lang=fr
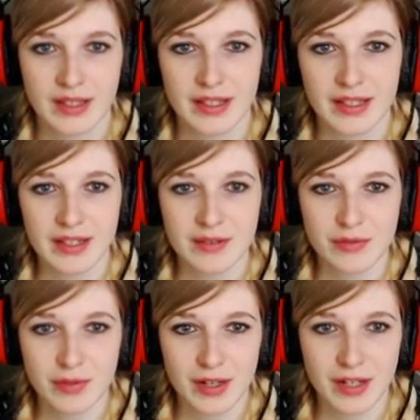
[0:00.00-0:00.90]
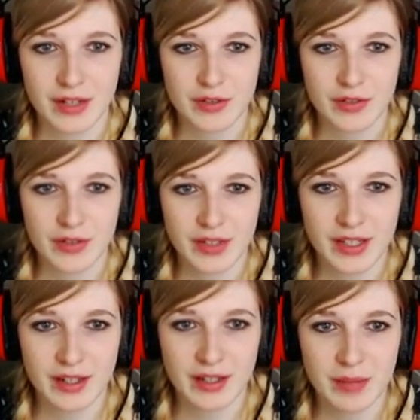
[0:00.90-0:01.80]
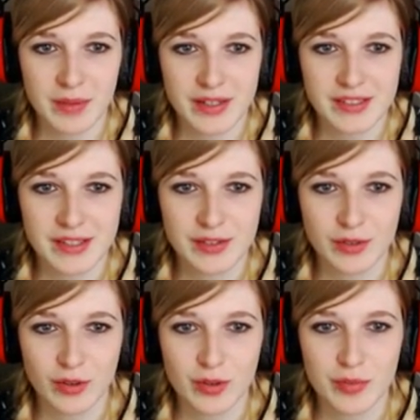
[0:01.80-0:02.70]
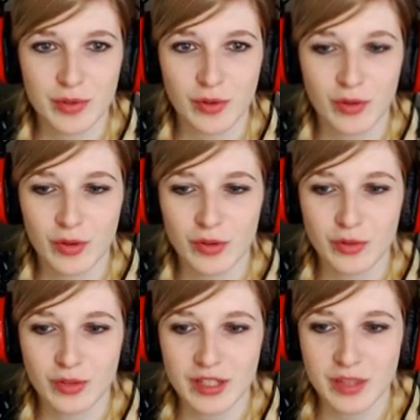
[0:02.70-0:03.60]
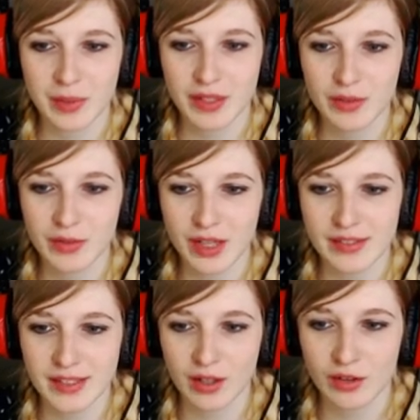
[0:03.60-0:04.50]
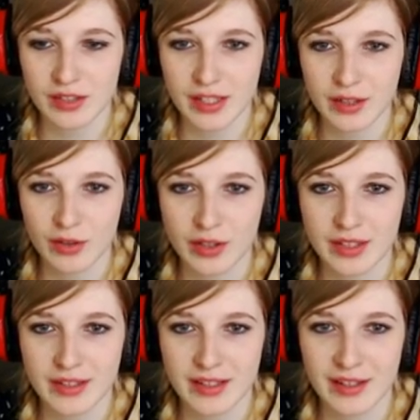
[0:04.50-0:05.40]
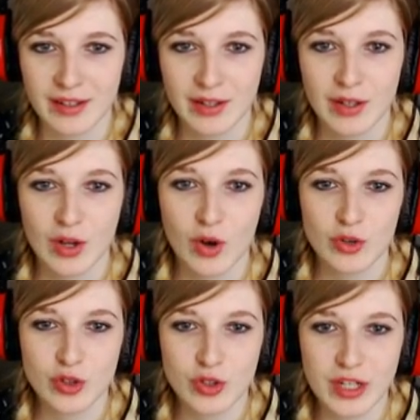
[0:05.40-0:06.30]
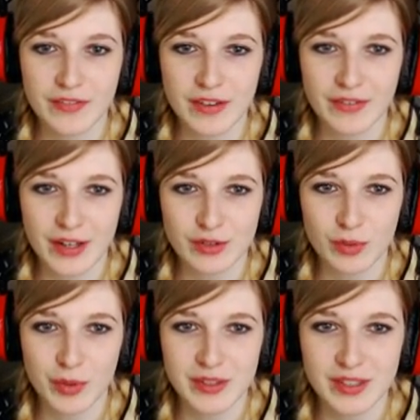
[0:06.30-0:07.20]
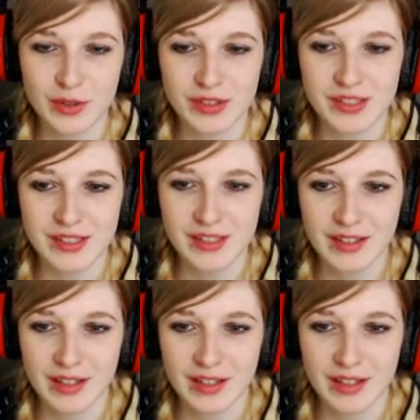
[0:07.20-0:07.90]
Et voilà, je vais venir la placer sur le bureau. Donc là j'ai pris une assez grande, c'est vrai qu'il y en a des... Euh, je, l'ai fait de version petite aussi.